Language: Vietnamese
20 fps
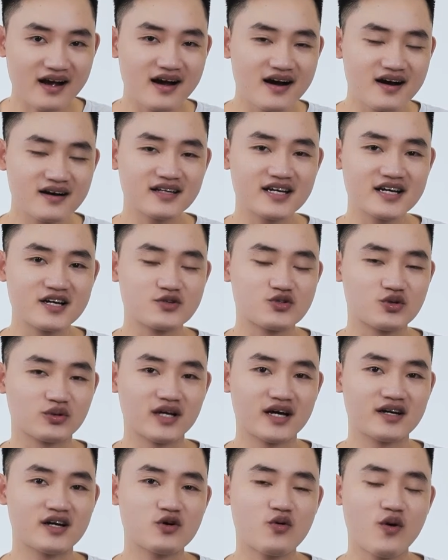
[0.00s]
cơ thể của
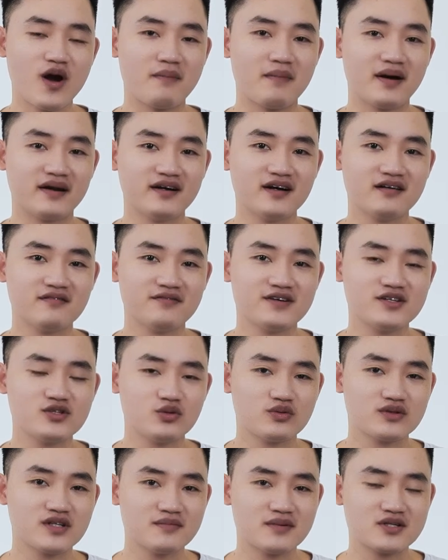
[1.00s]
chúng ta nó khỏe mạnh hơn ví
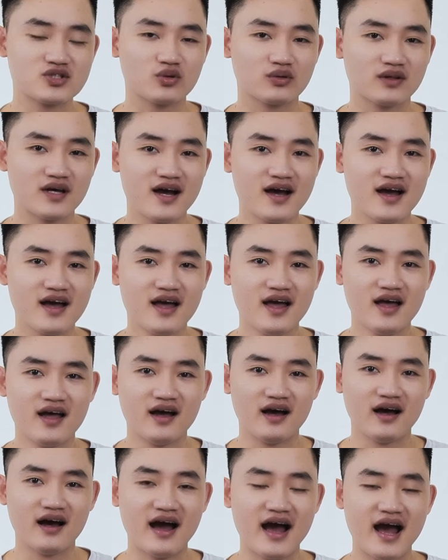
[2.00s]
dụ như mà chúng ta
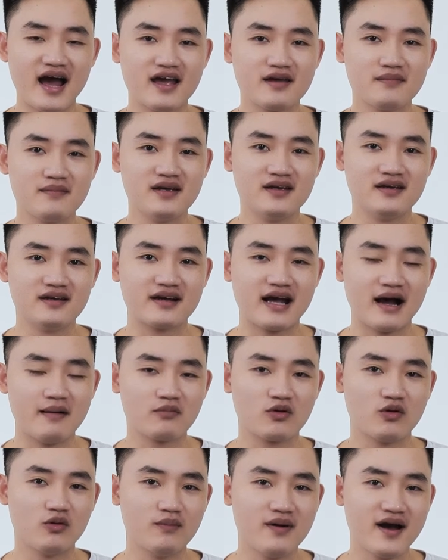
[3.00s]
à, hay bị
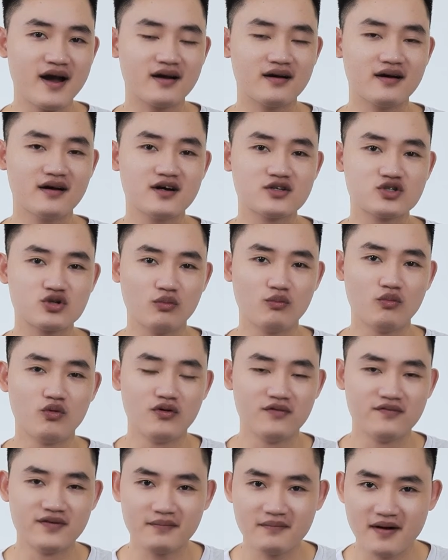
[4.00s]
cảm cúm hắt hơi sổ
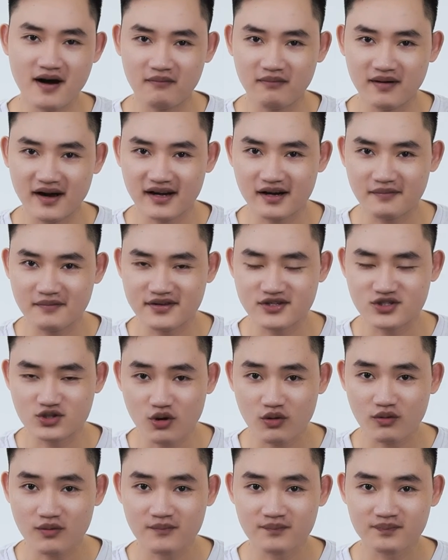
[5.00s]
mũi viêm họng hay là bị
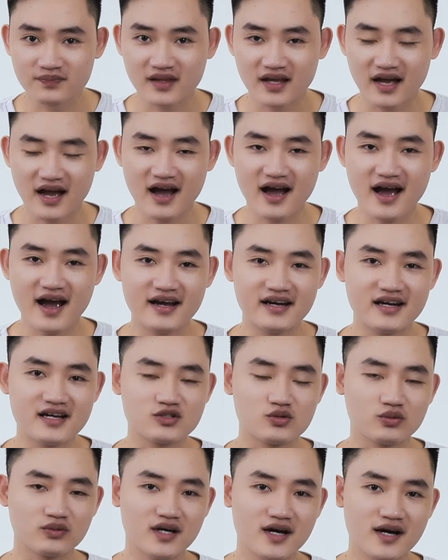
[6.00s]
sốt à, hay
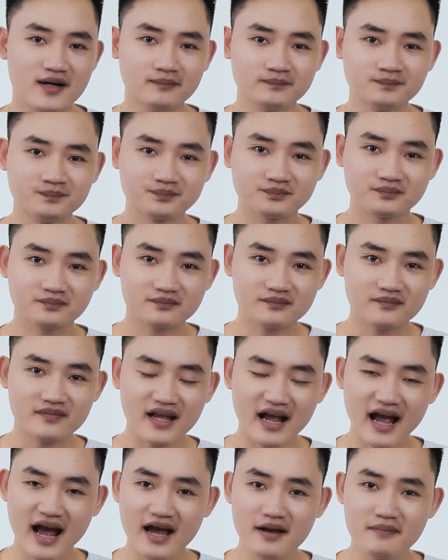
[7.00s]
là chúng ta
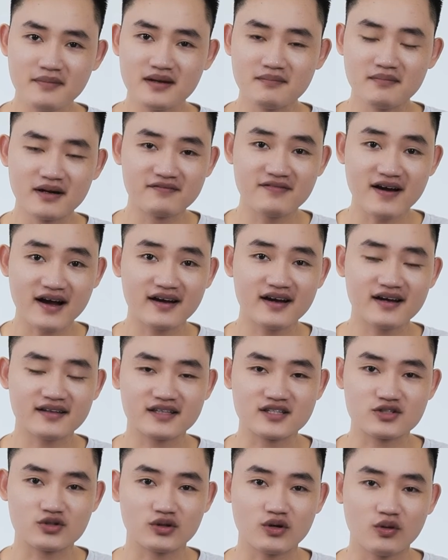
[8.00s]
hay bị bệnh vặt á,
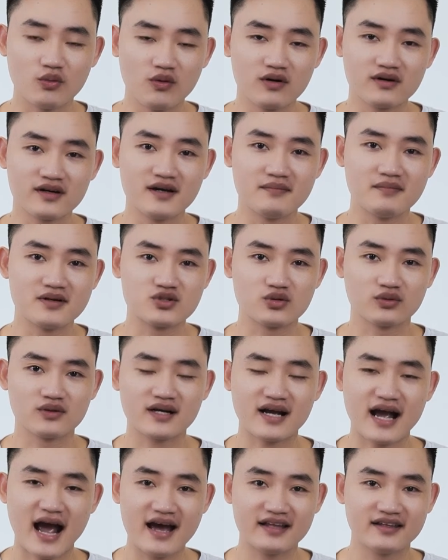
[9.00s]
thì chúng ta uống để mà chúng
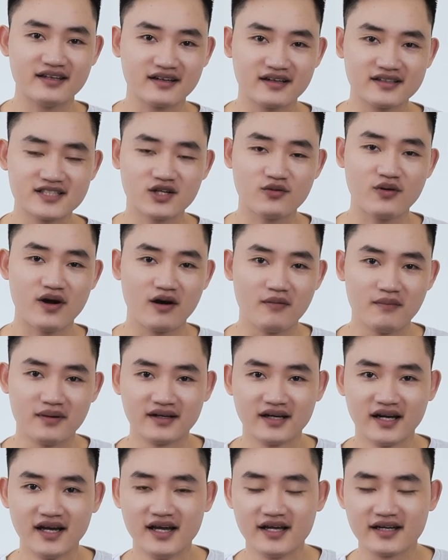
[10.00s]
ta cải thiện cái sức khỏe của
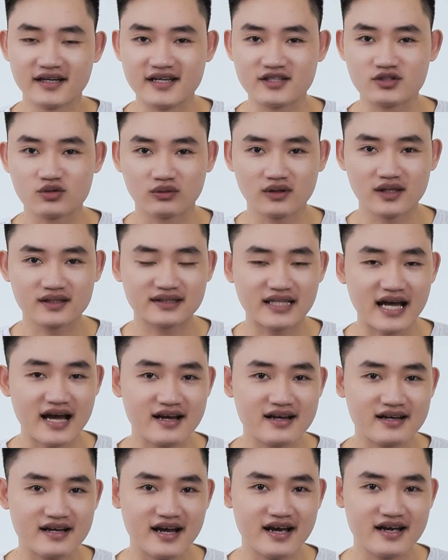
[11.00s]
mình để chúng ta
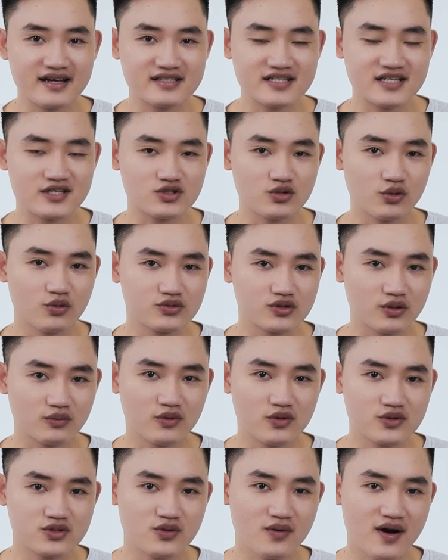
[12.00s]
tăng cái chỉ số
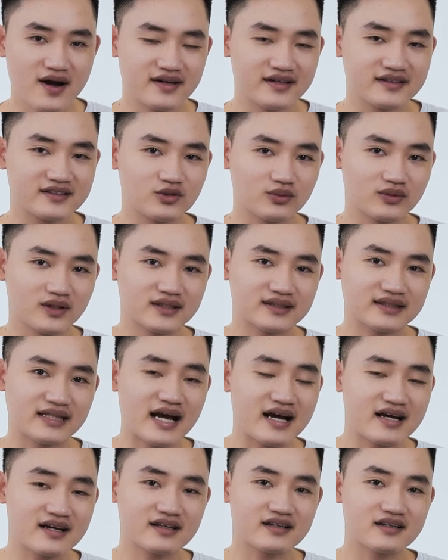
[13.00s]
chống oxy hóa để chúng ta
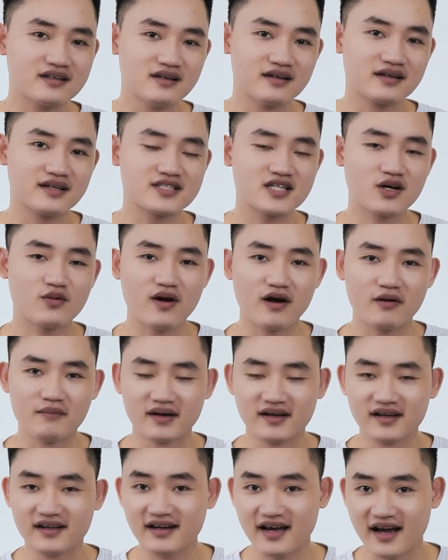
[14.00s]
tăng cường cái sức khỏe của
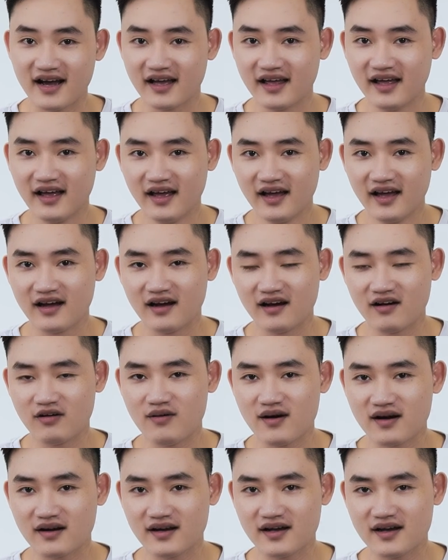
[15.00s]
mình lên ha à,
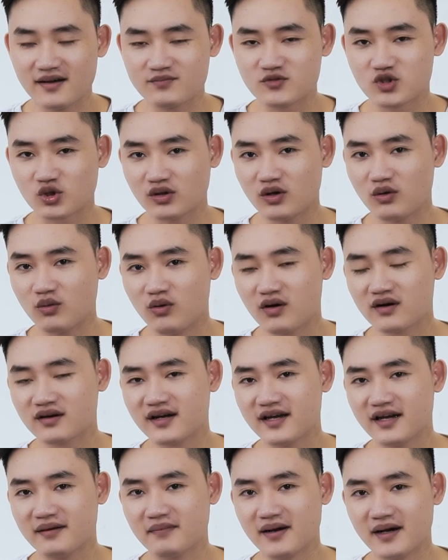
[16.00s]
hoặc là chúng ta
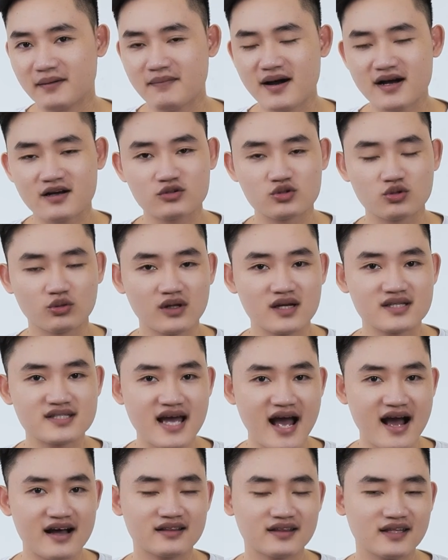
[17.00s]
uống để mà mắt của chúng ta
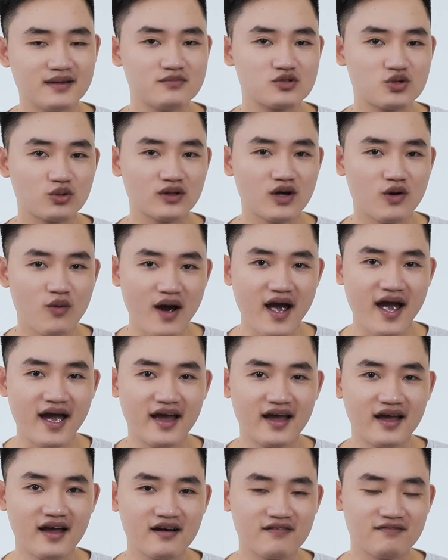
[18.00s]
sáng tim chúng ta khỏe
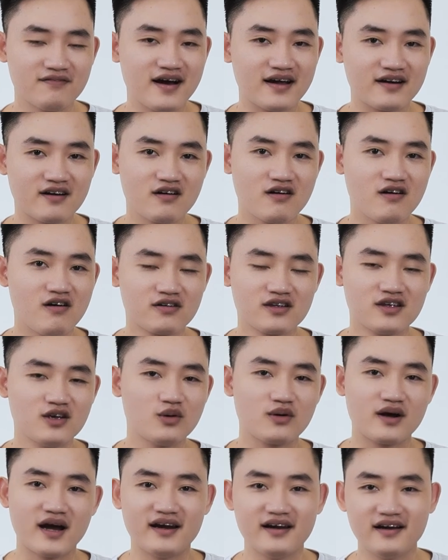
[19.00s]
và nó còn
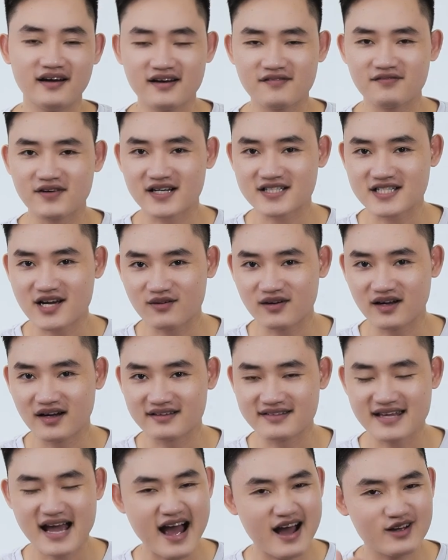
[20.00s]
nhiều cái lợi ích đằng sau
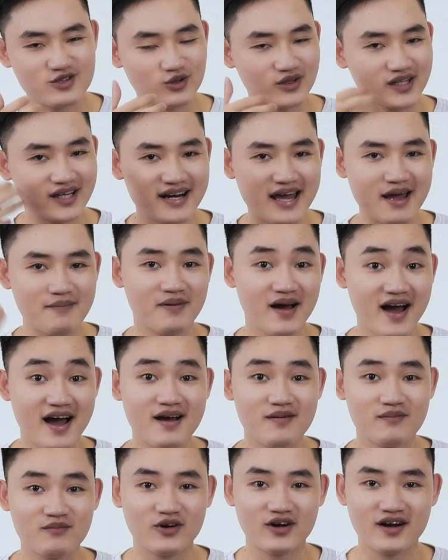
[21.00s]
nữa da chúng ta đẹp
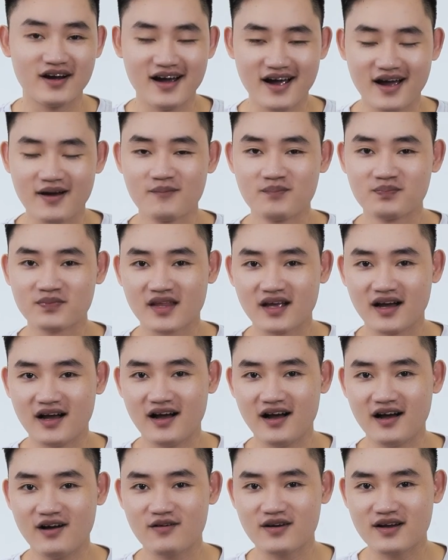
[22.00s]
ha mọi người ha
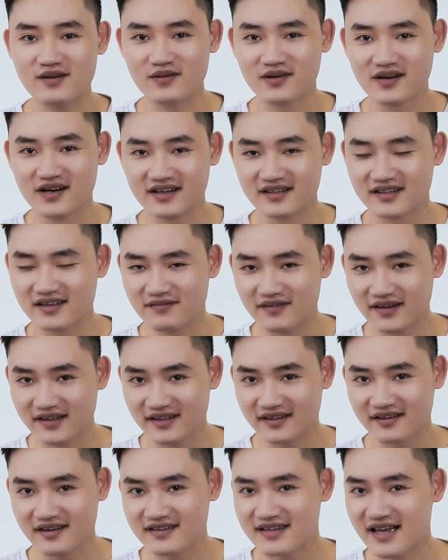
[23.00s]
đó, ok mọi người như
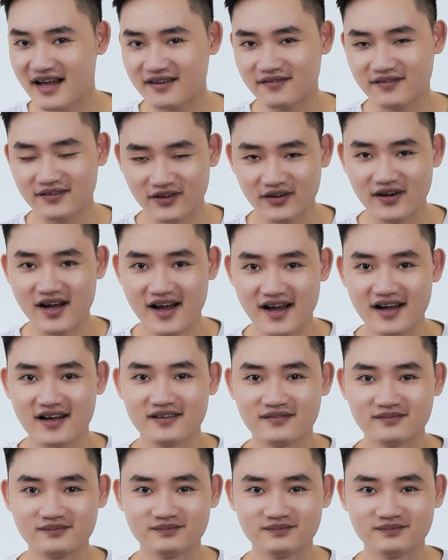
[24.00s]
vậy đơn giản như vậy thôi ha